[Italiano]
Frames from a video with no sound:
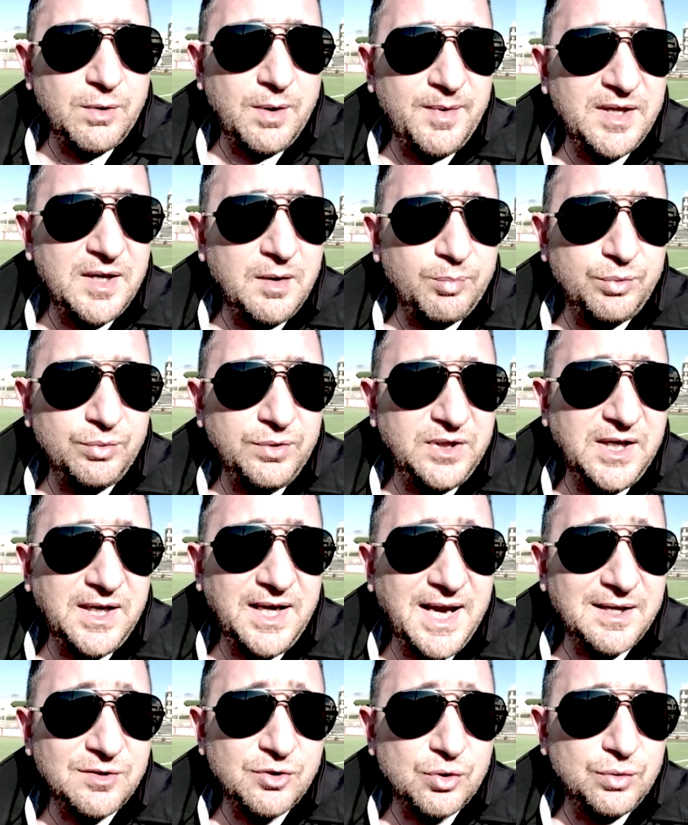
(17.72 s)
una media punti
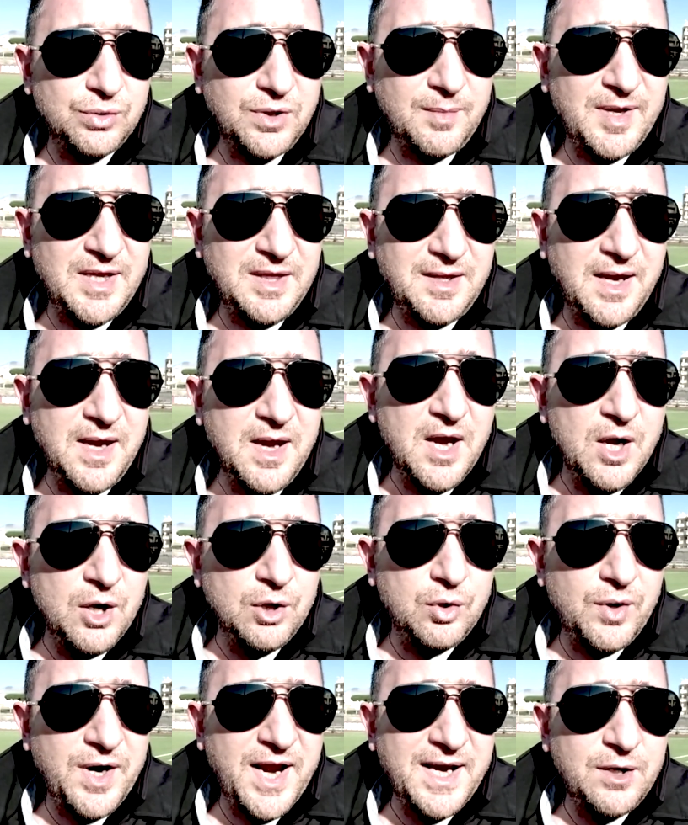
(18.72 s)
che assolutamente
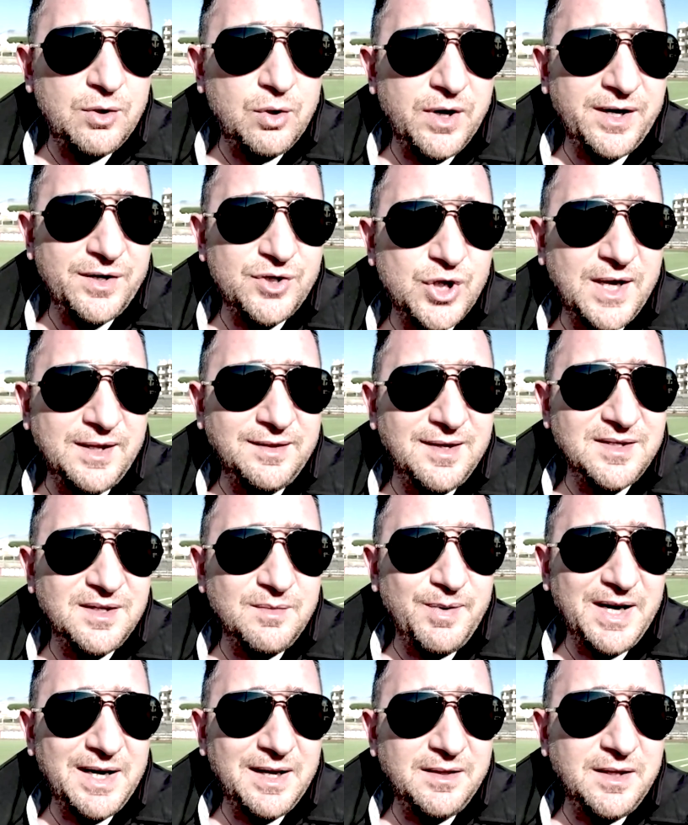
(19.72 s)
non è incoraggiante, si
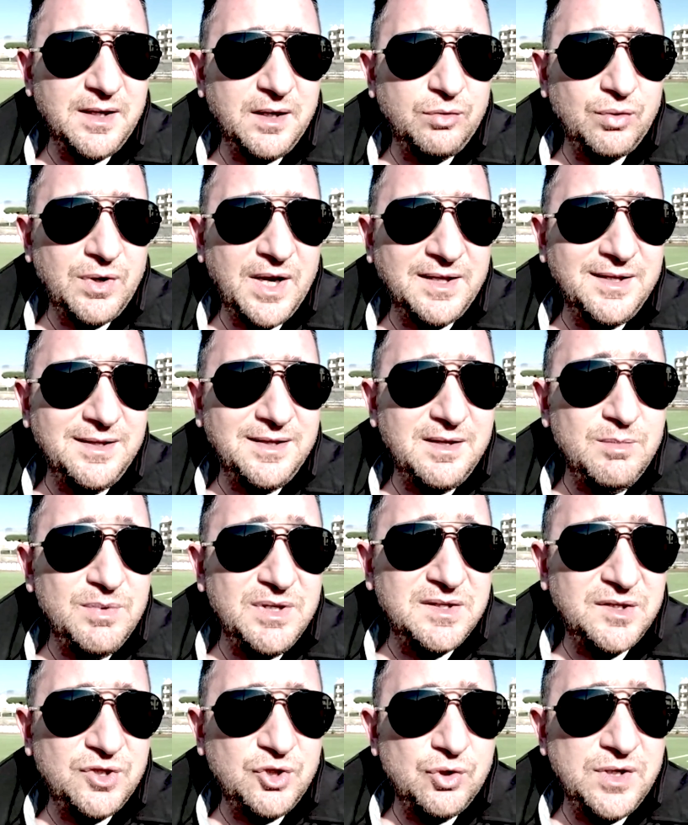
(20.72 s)
parla addirittura di
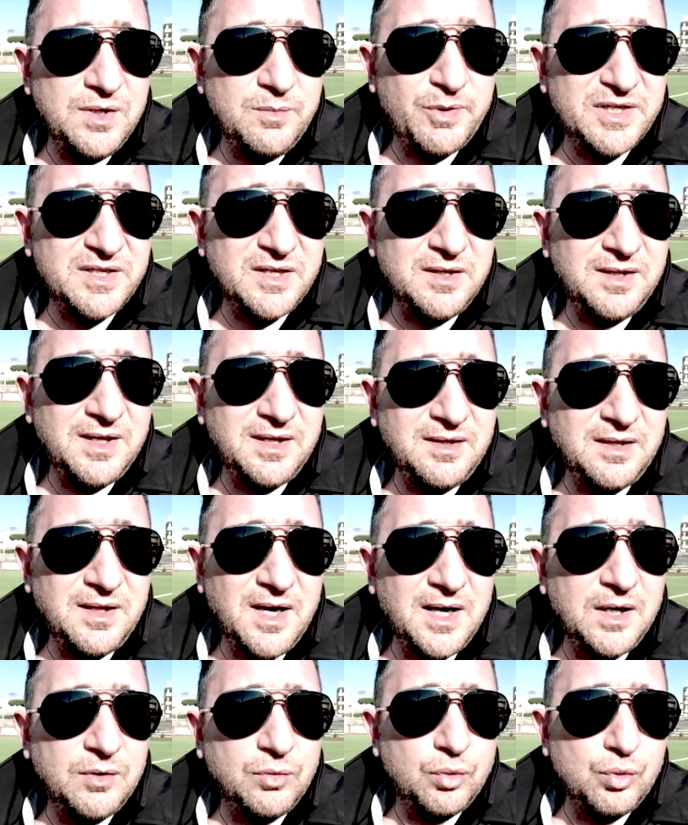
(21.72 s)
dimissioni presentate
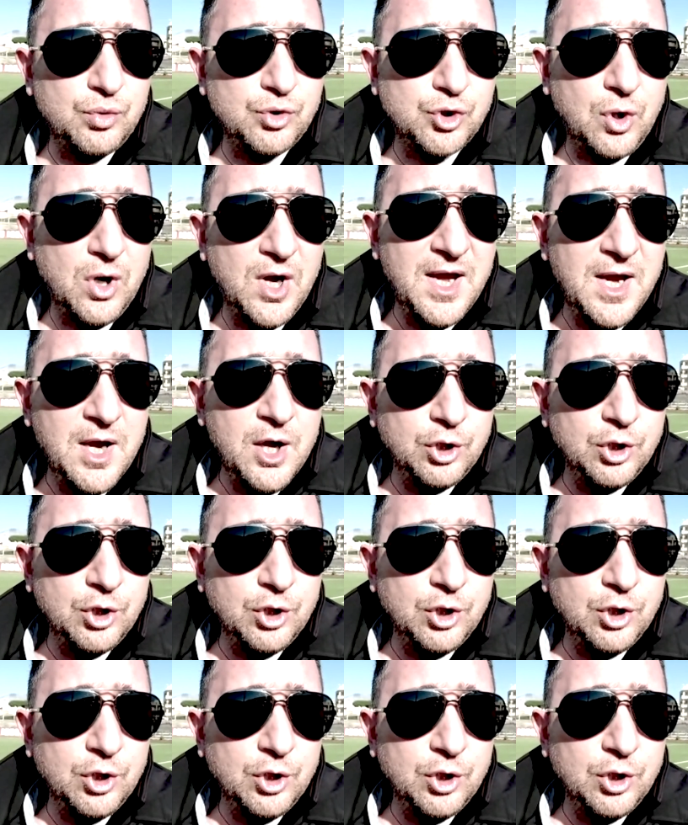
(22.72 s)
da Gattuso